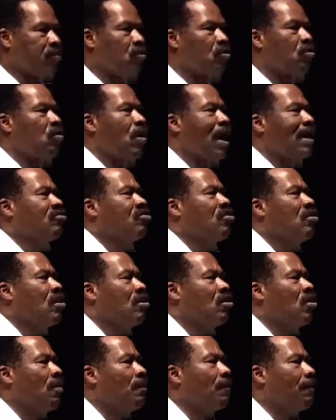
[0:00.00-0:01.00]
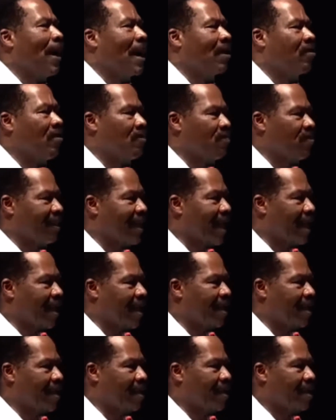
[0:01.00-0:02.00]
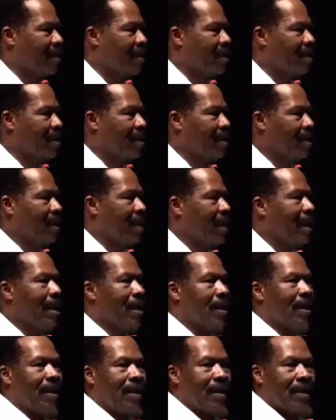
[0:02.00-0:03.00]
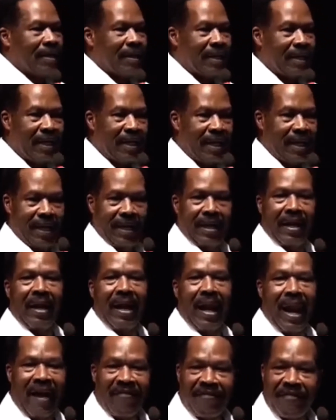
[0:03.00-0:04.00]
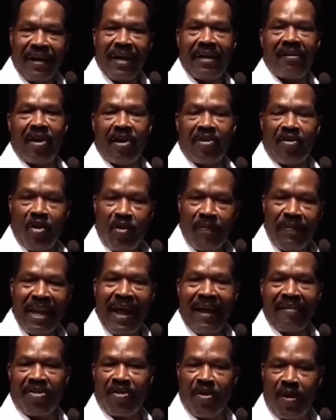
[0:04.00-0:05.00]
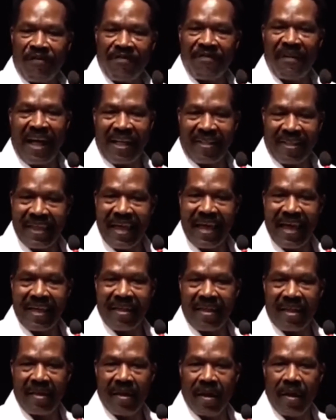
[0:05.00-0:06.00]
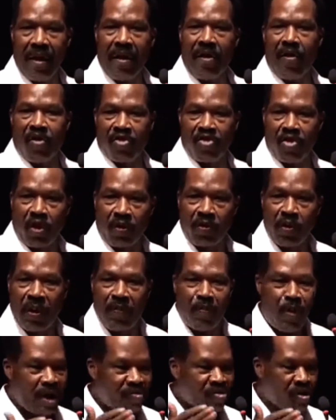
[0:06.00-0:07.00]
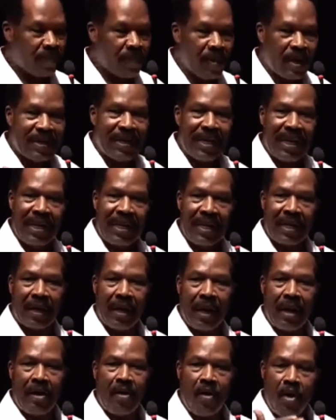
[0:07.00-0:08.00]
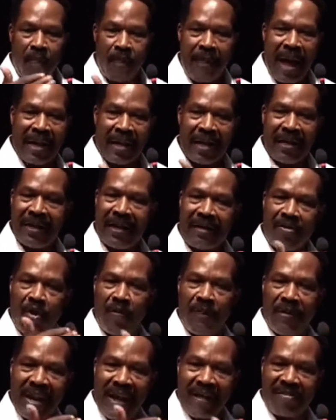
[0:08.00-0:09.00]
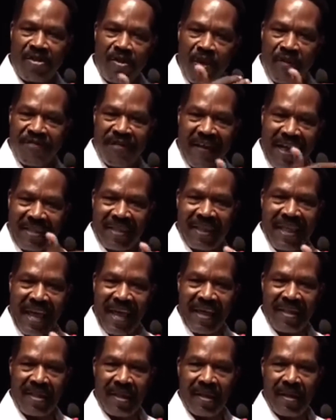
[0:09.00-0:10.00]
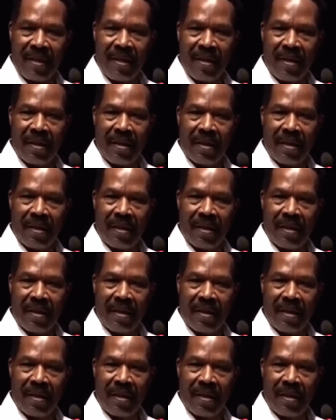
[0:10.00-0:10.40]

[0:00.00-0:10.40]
Pourquoi tu ne le nommes pas comme ça Dis l'Afrique de domination française Aujourd'hui, moi, je peux dire le Mali des dominations françaises,